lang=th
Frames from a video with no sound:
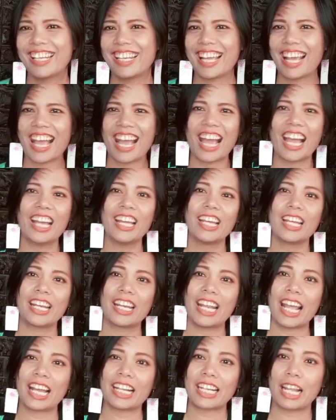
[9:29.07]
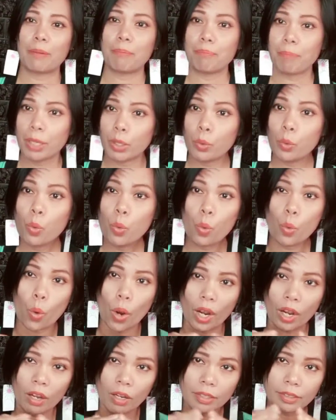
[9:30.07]
นะคะดังนั้นไปดูหัว
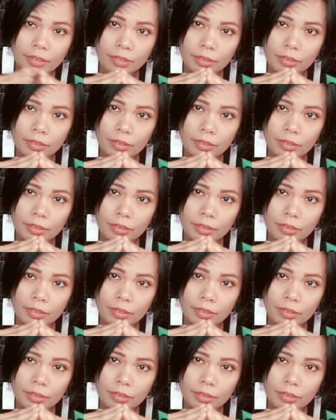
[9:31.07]
ก่อน